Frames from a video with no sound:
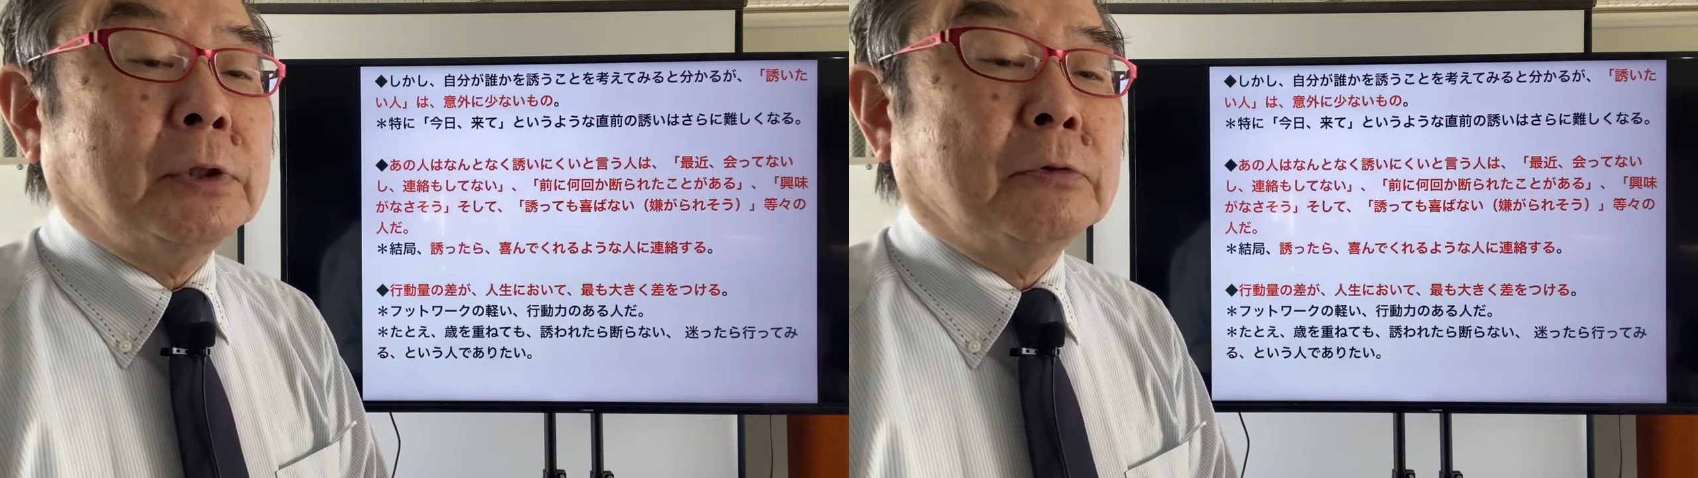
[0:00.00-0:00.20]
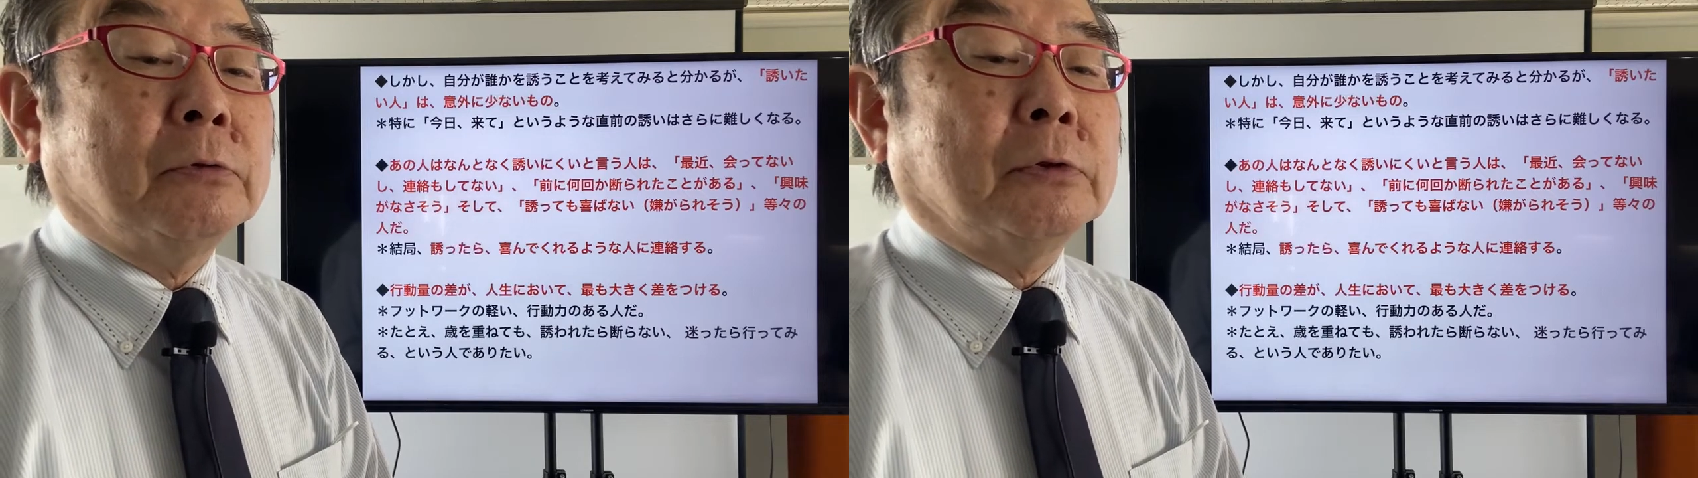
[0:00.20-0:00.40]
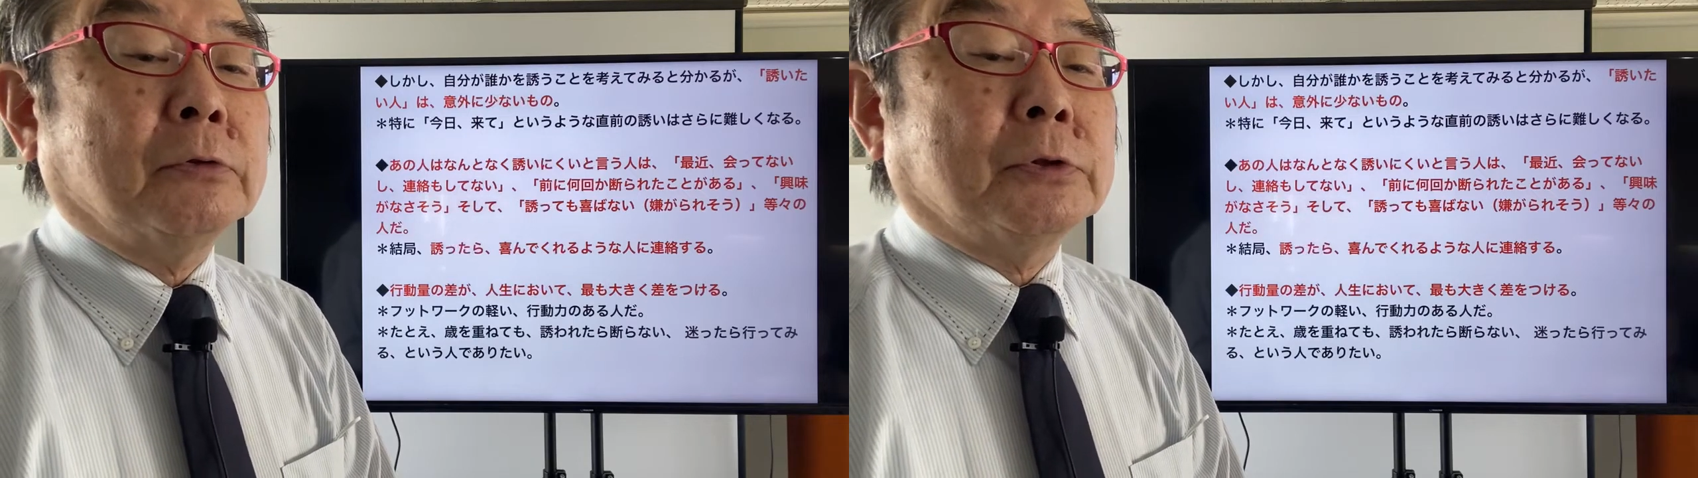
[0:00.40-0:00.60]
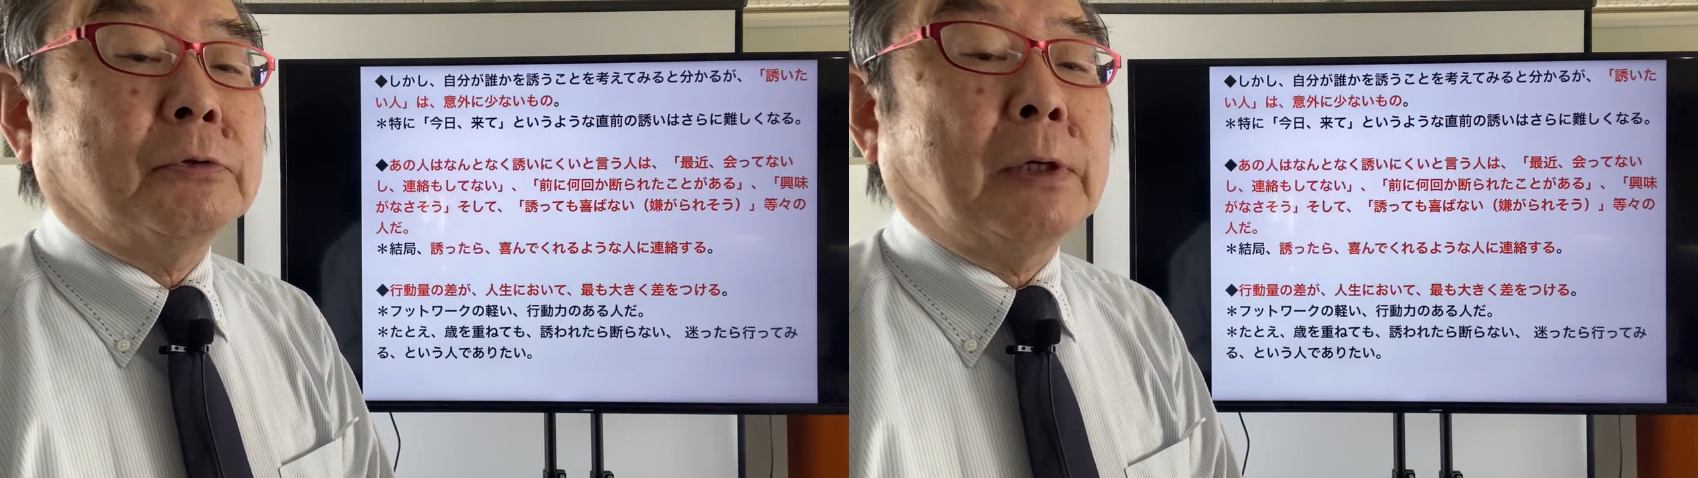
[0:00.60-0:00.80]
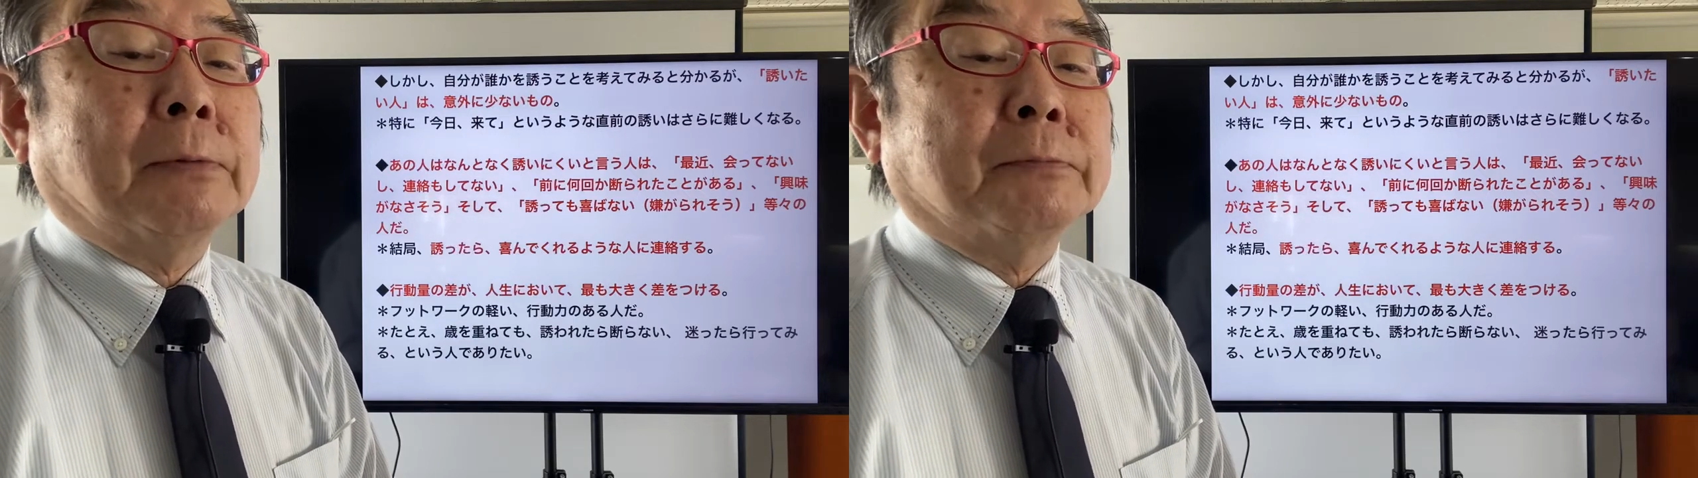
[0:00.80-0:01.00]
いにくいという
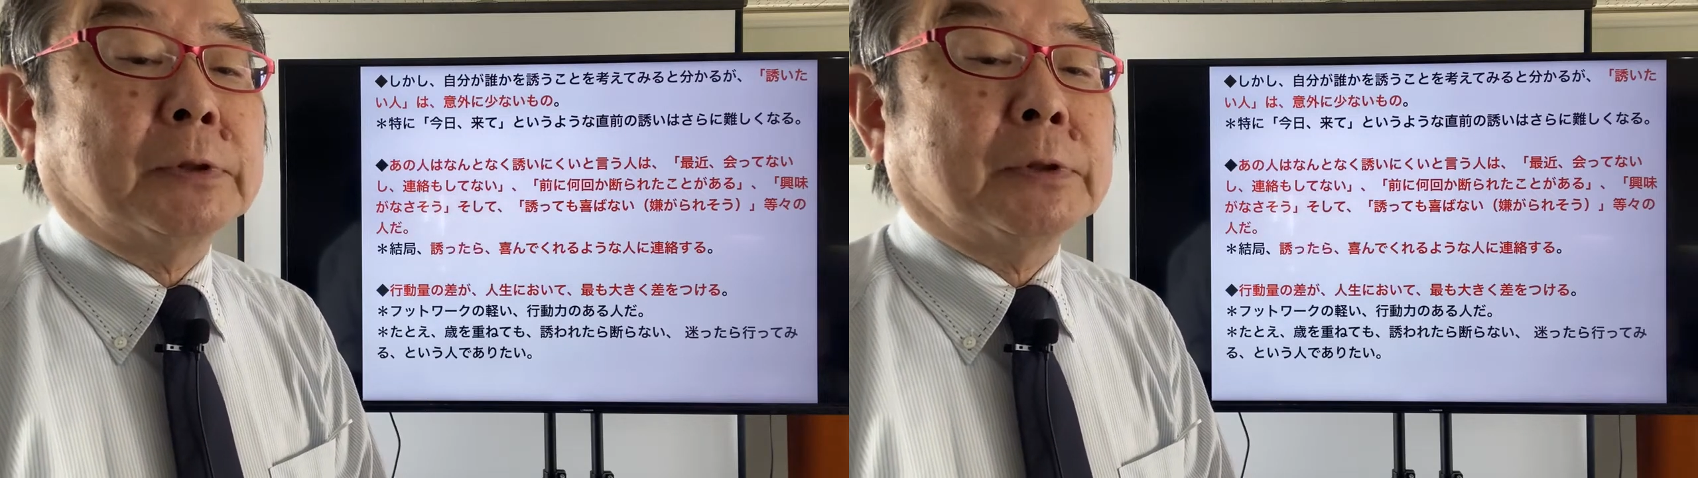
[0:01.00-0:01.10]
人は